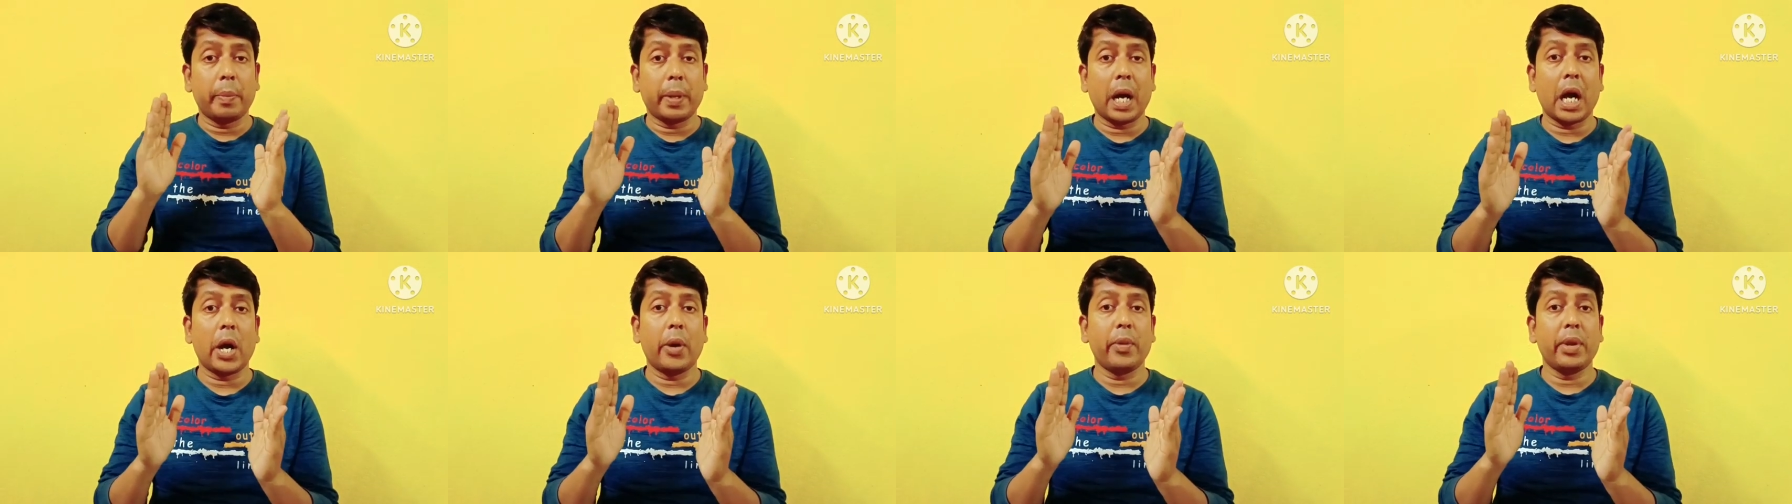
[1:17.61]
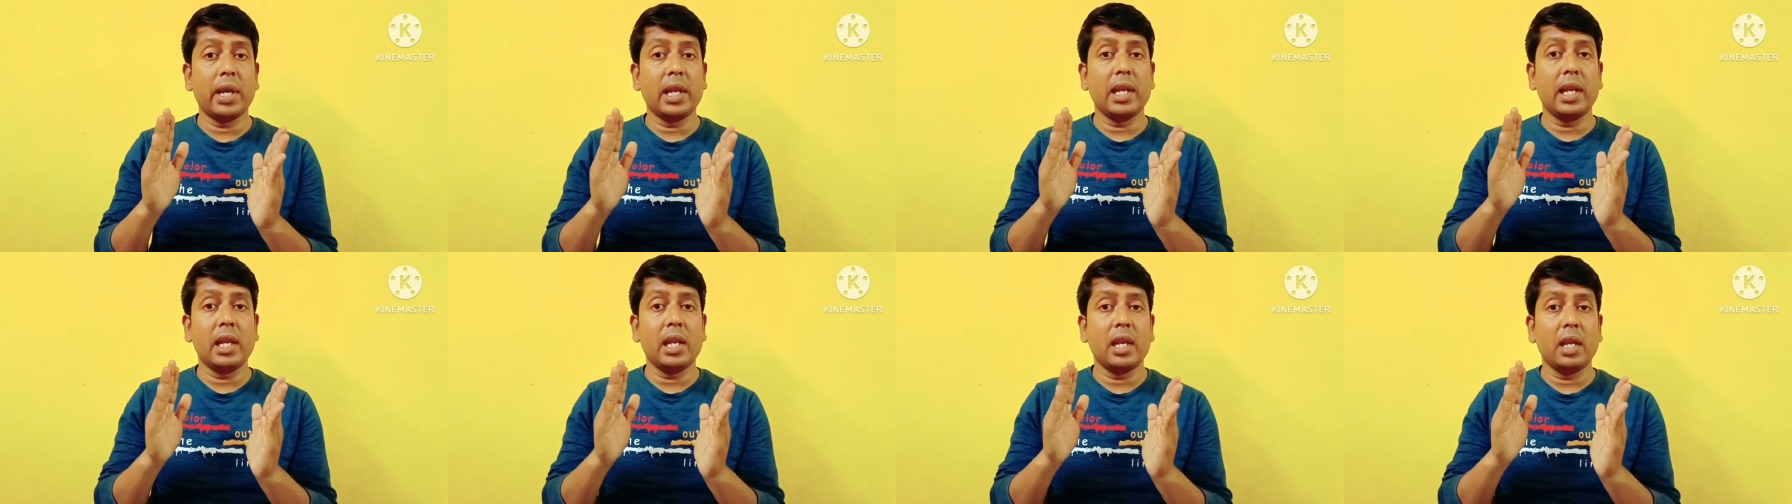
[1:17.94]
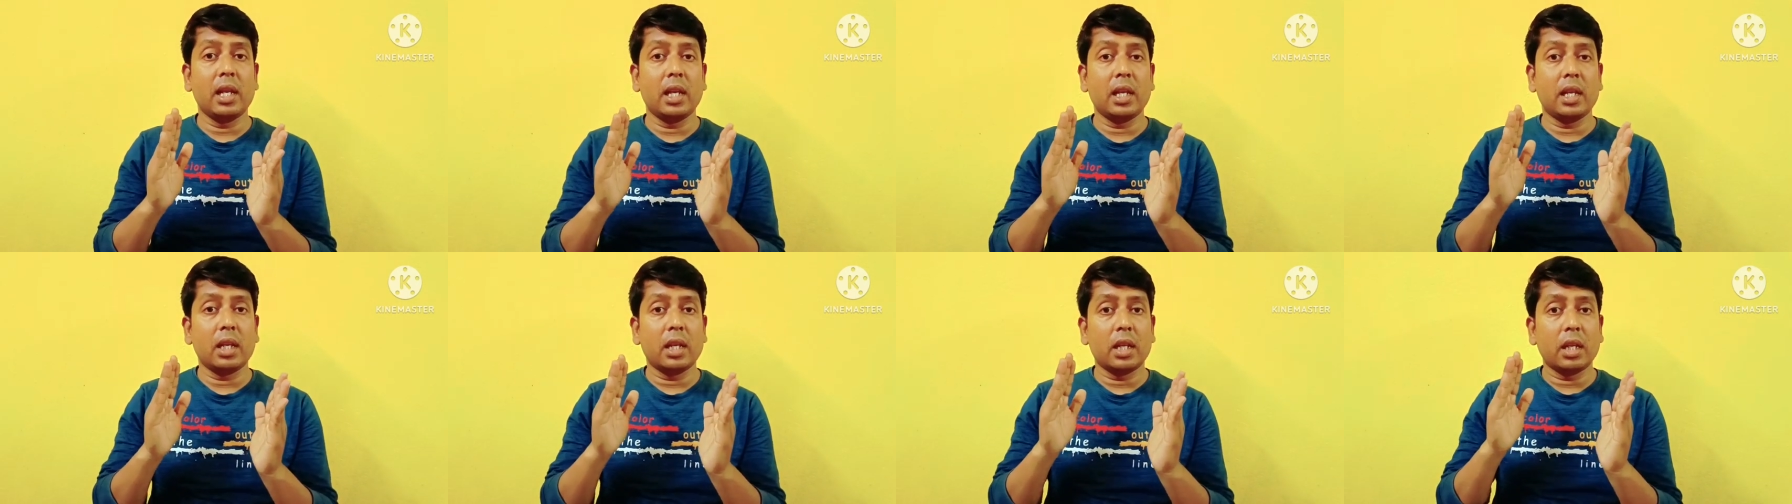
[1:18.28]
ভাওয়েল
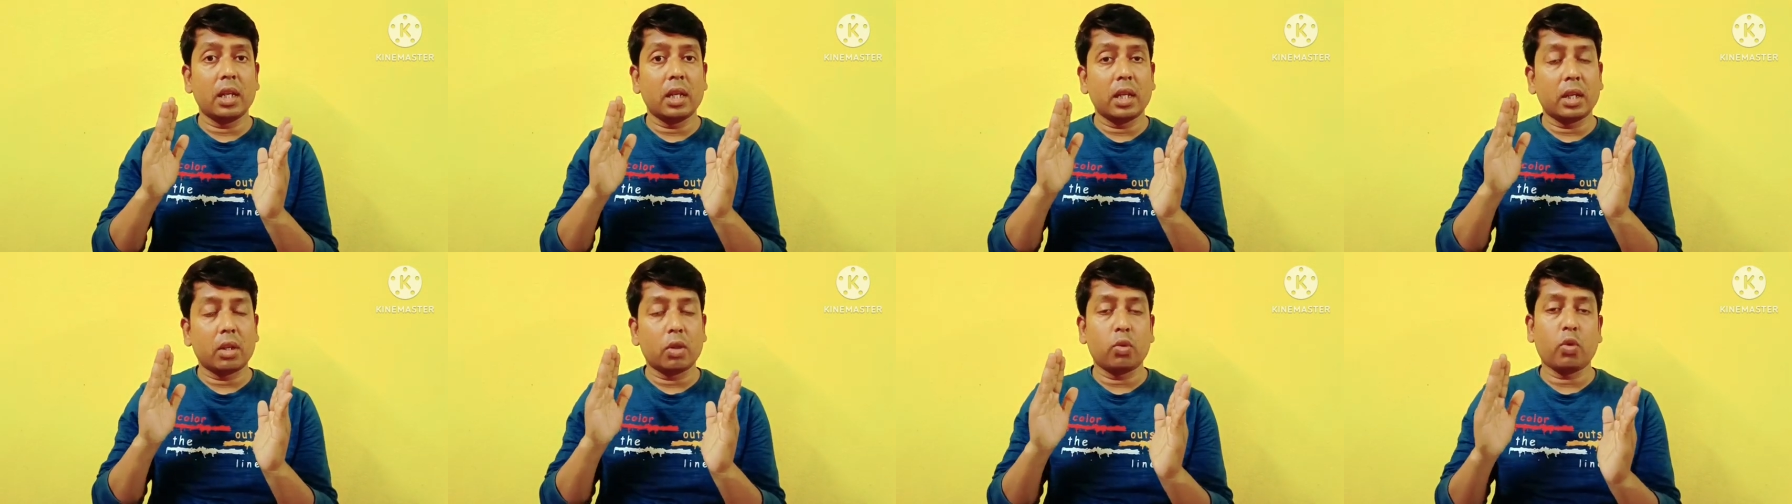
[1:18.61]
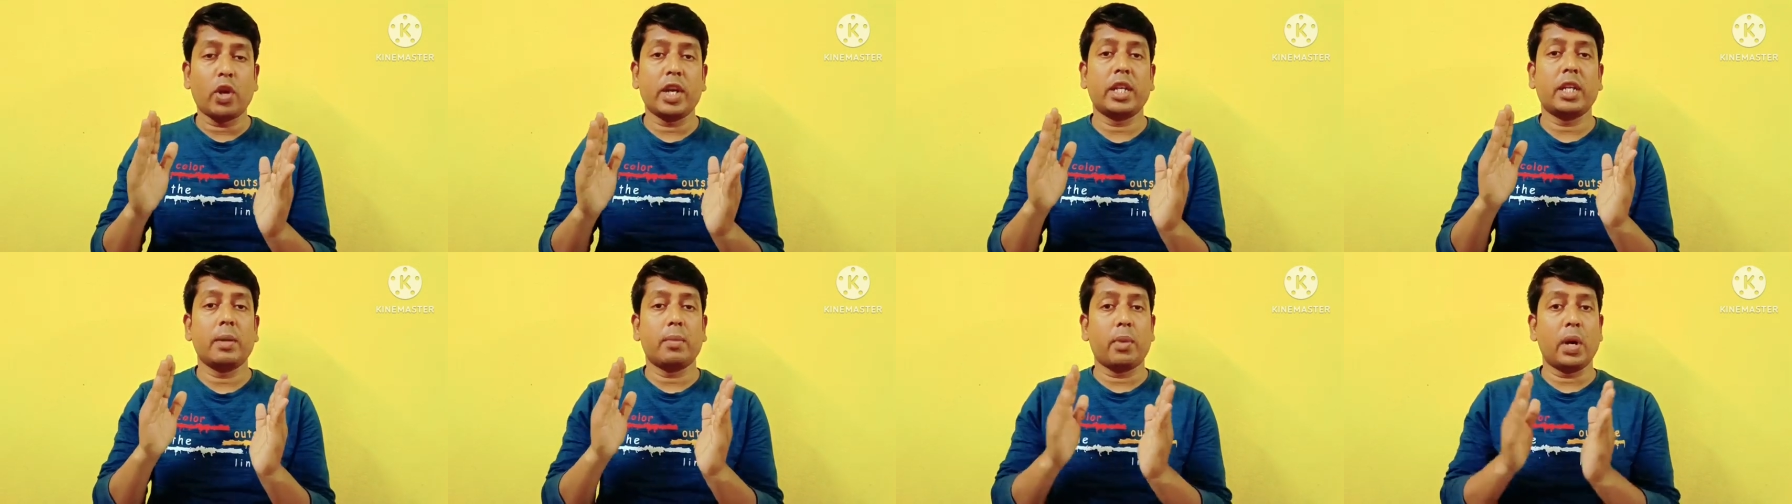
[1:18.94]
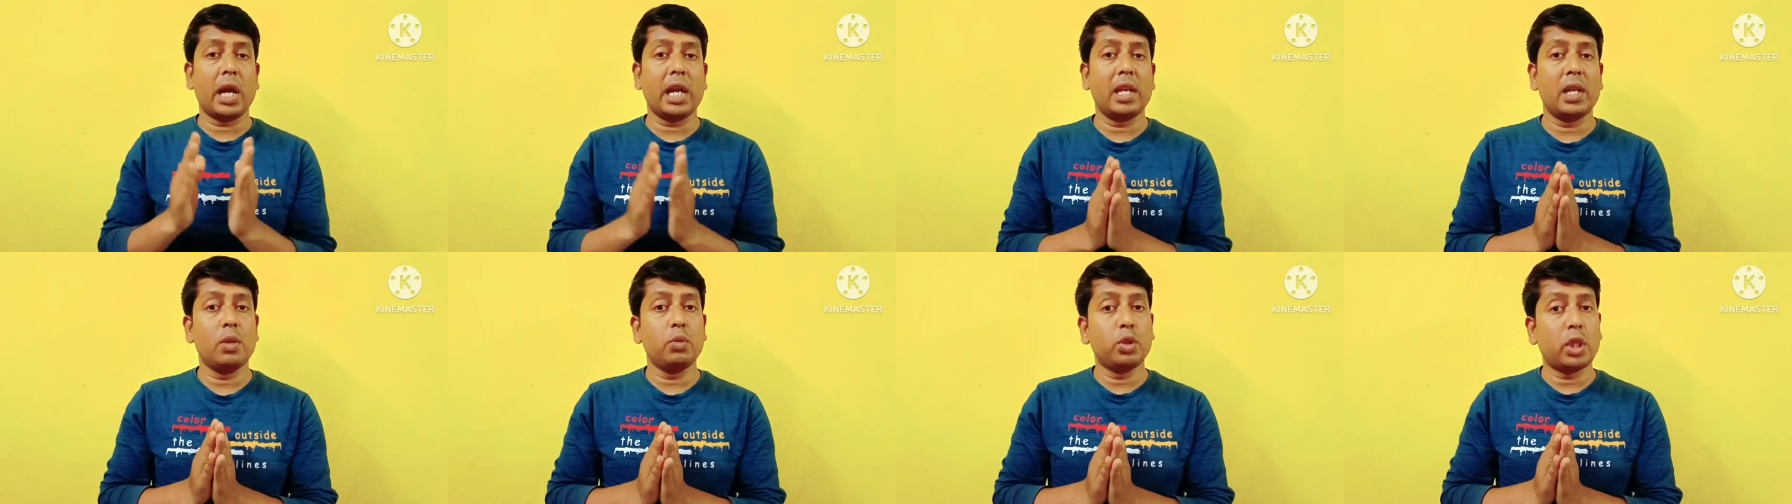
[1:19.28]
কয়েকটা
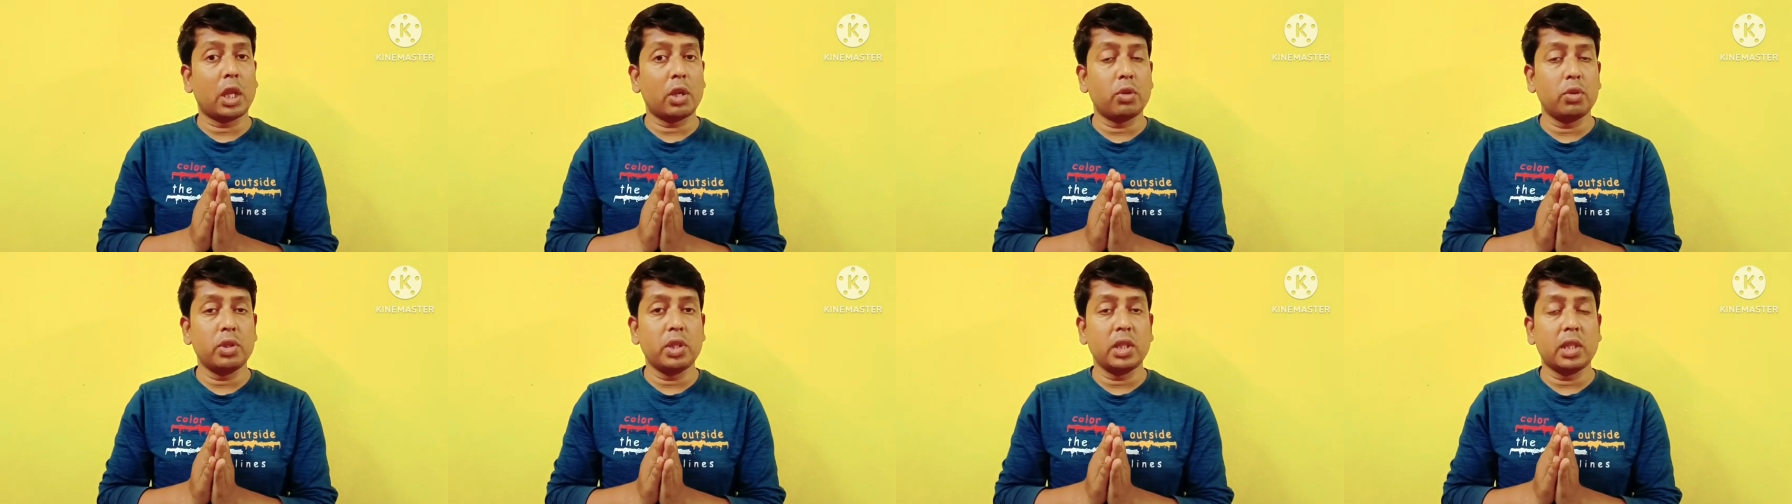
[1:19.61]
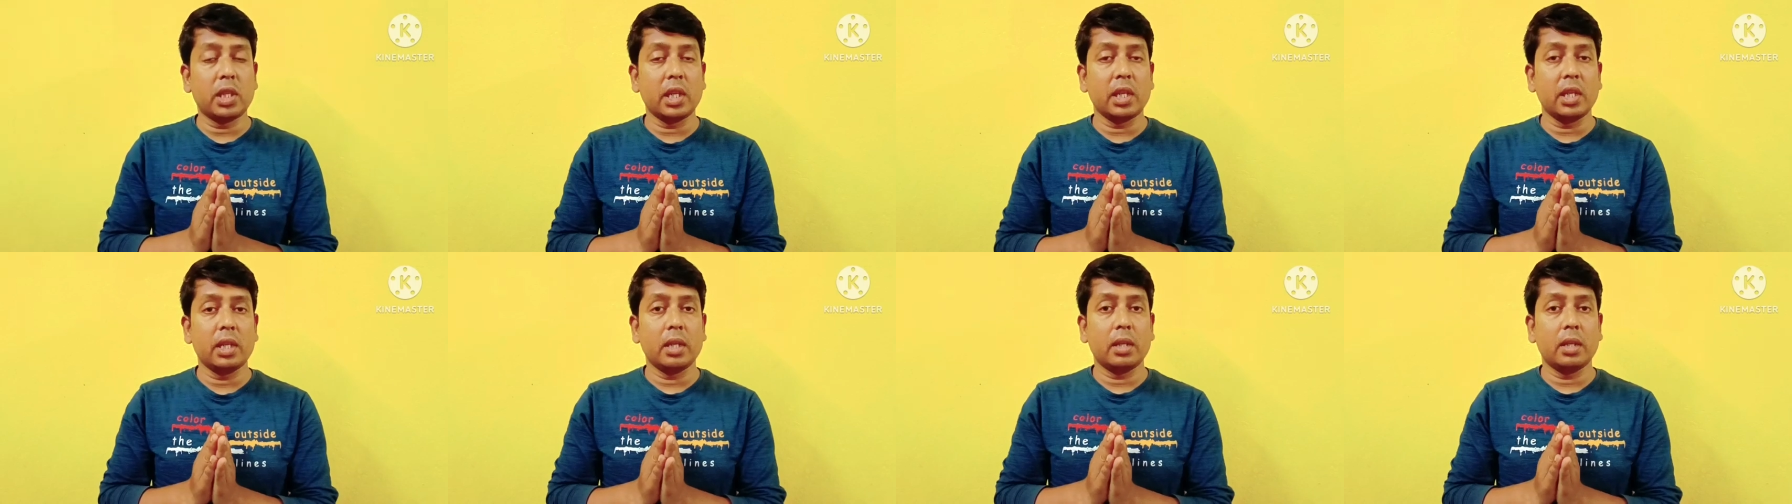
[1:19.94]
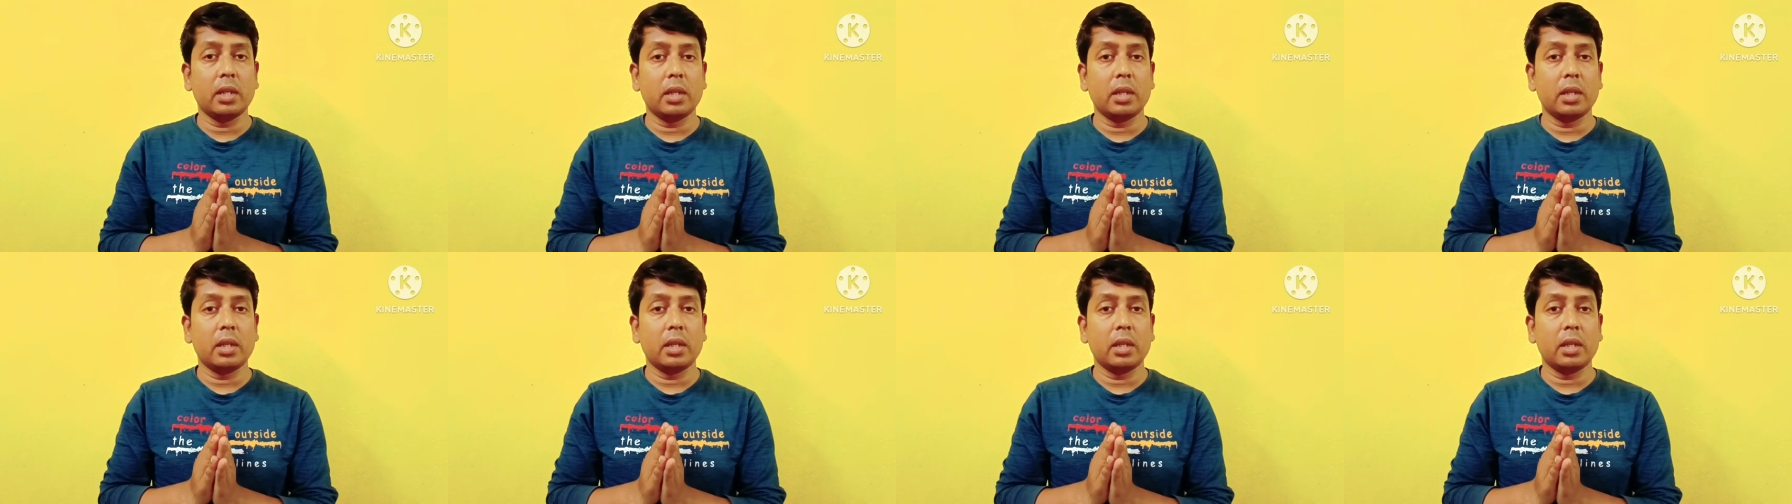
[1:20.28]
ভাইলে উদাহরণ দিতে